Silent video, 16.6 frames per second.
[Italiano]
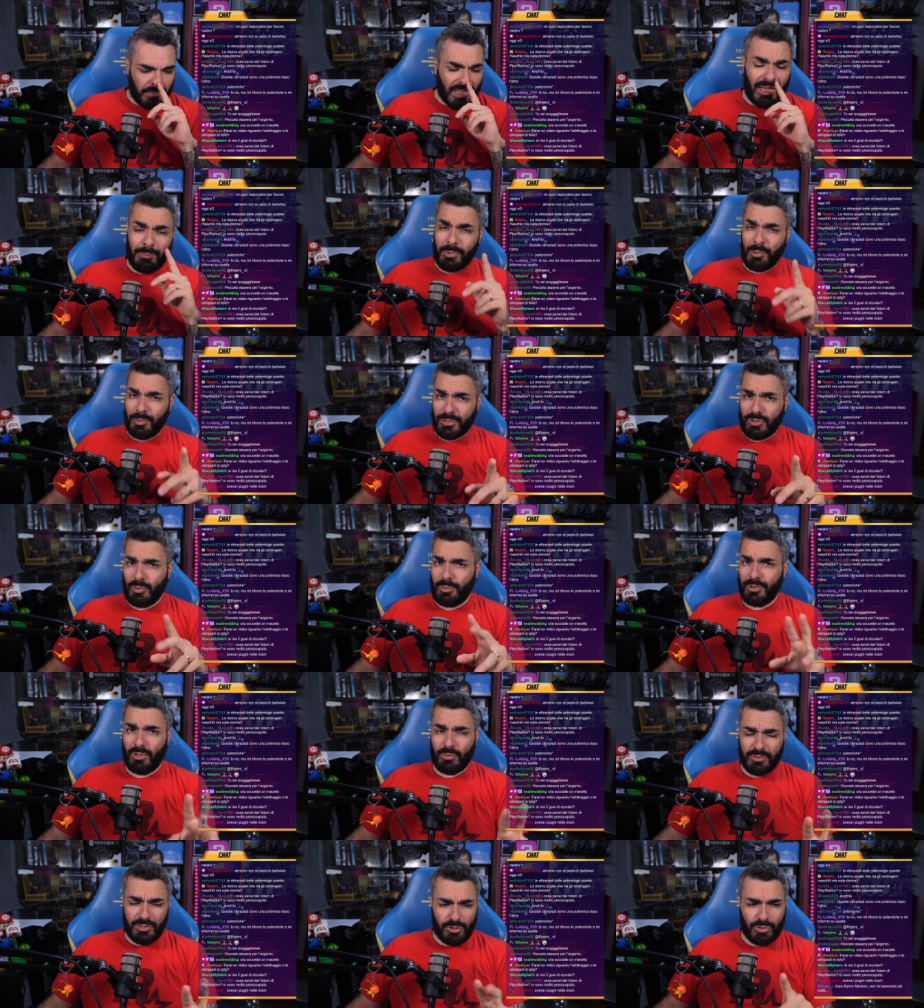A proposito, poi
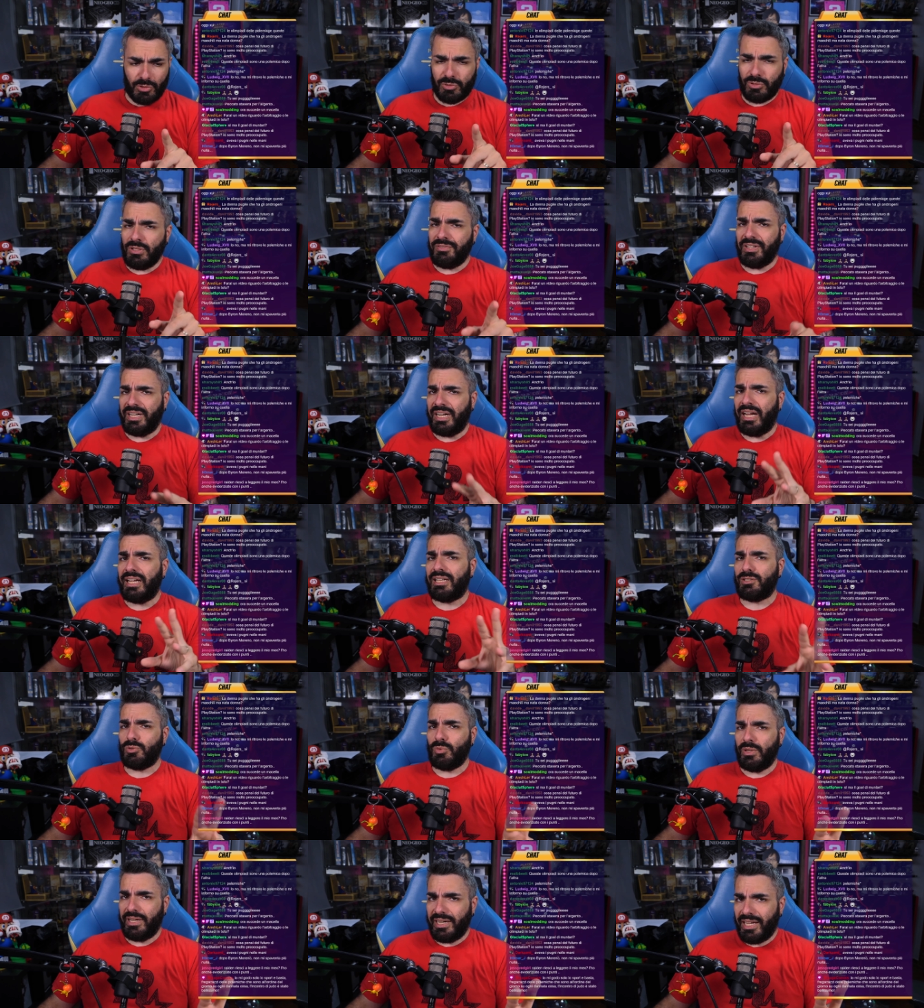ho un discorso da fare anche
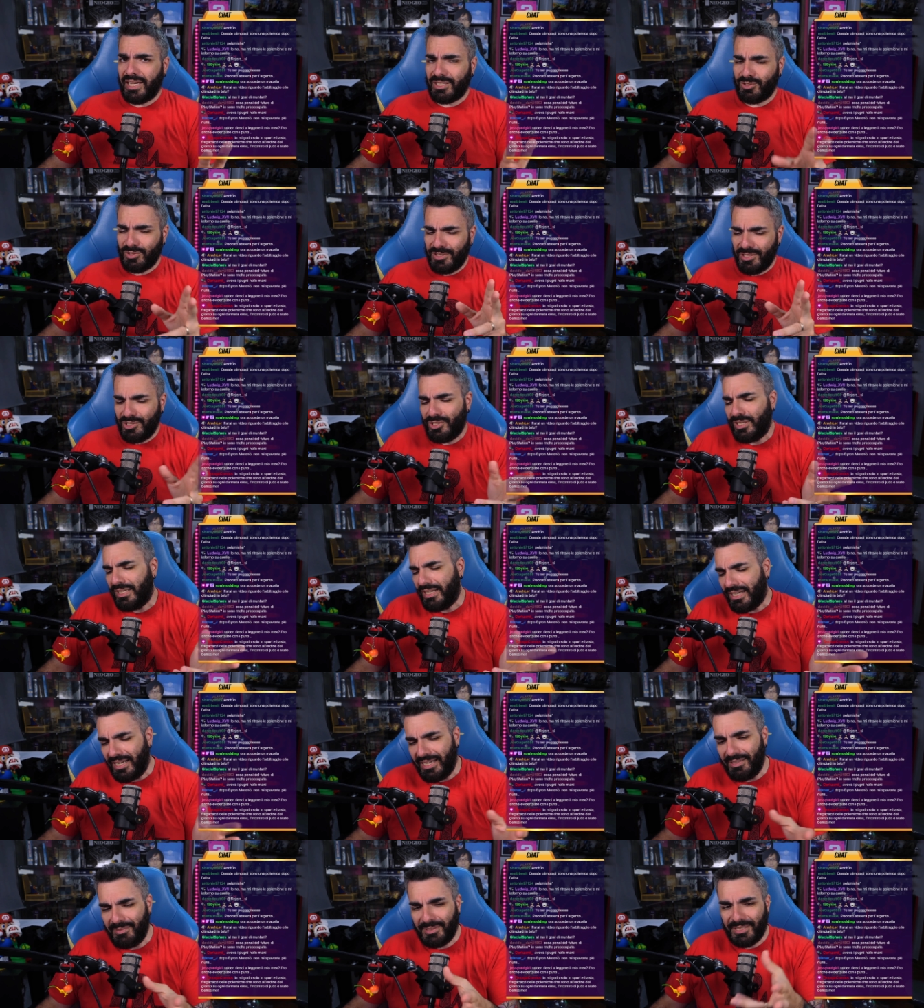sulle reaction in
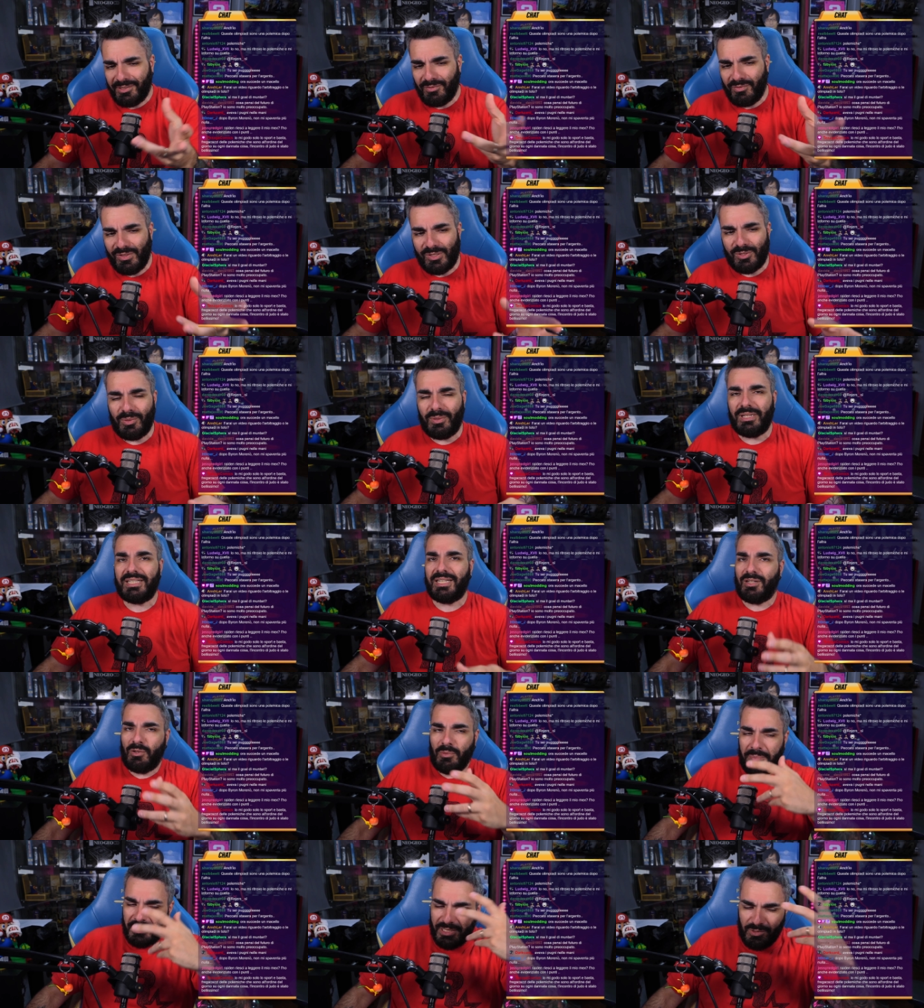generale, perché ho visto qualche
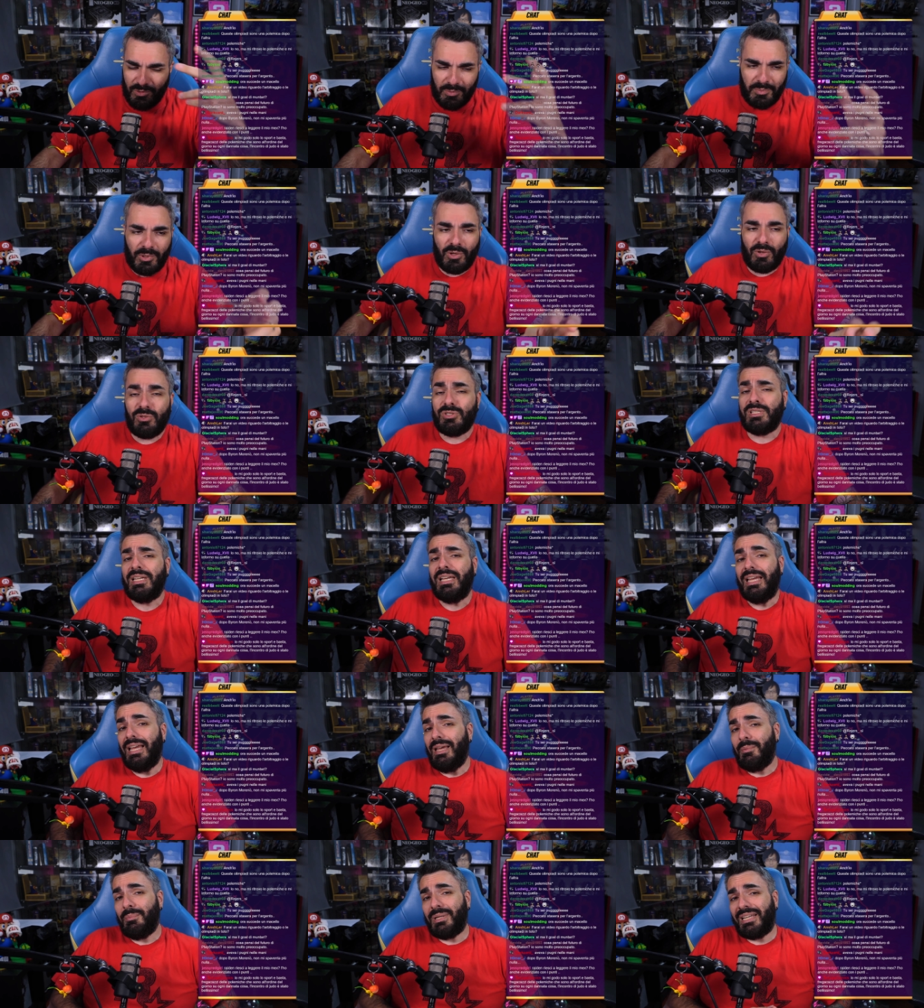commento un po' così,
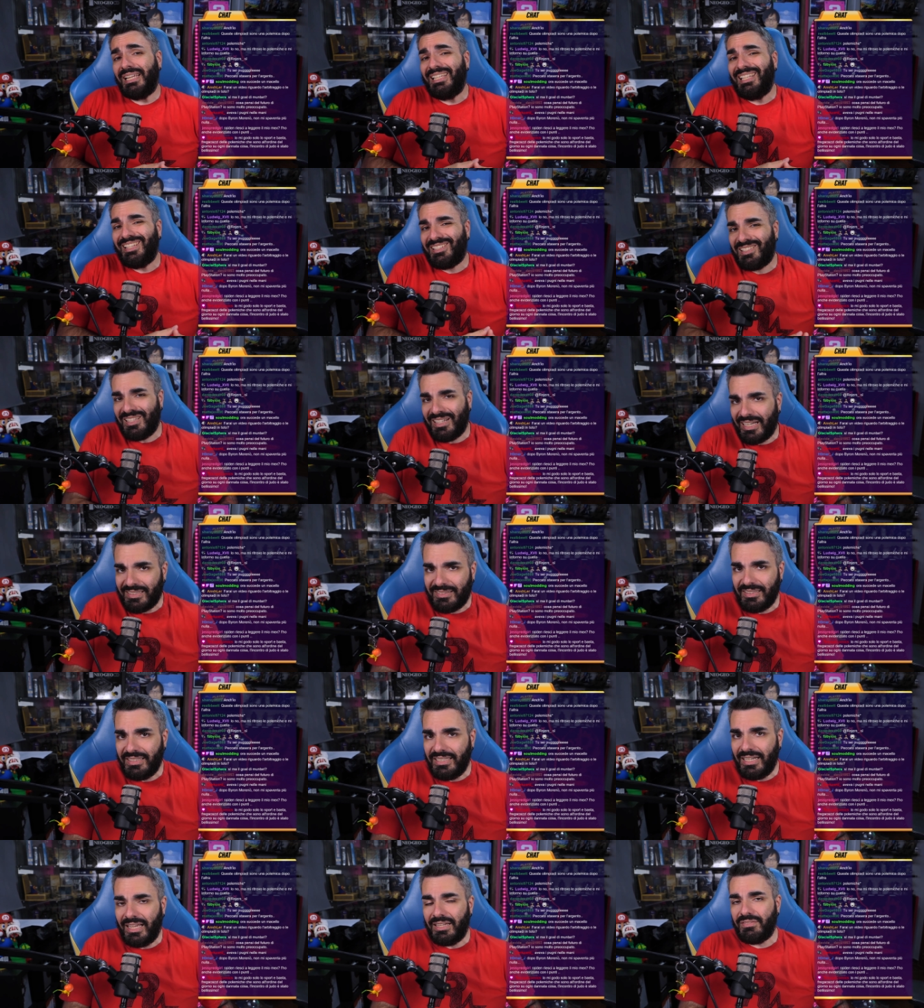perché gli estratti
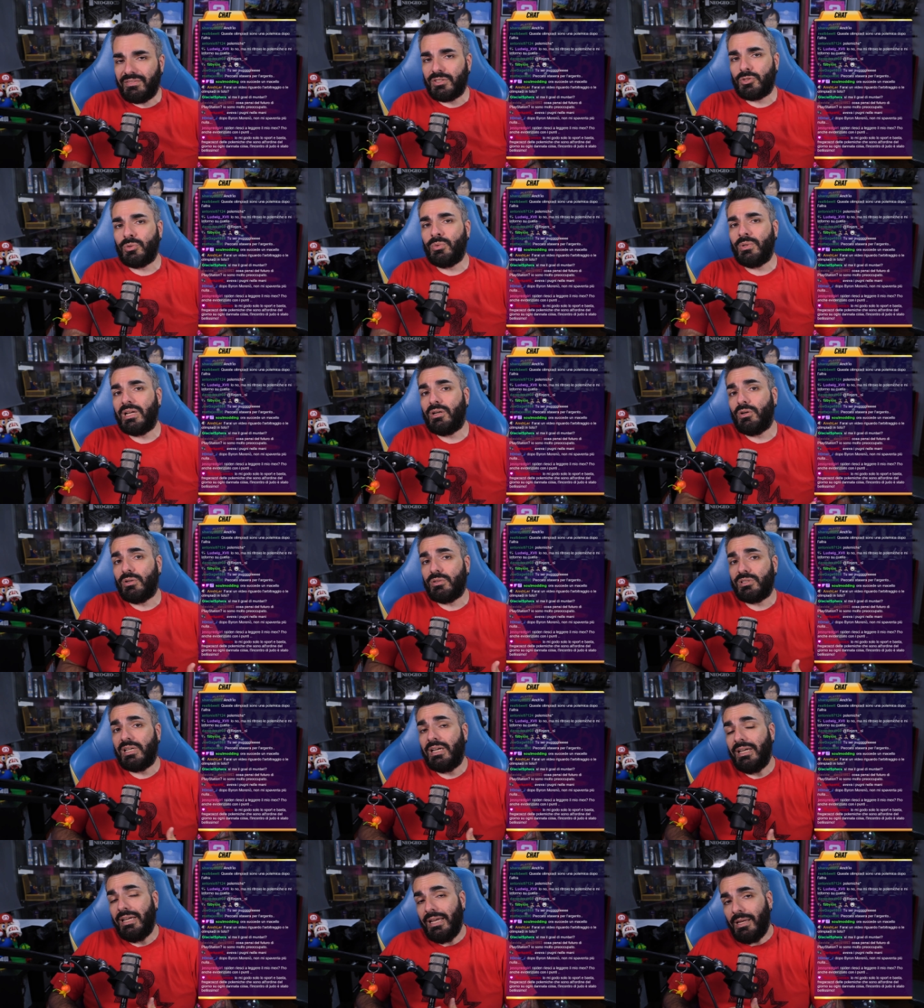di live sono una cosa,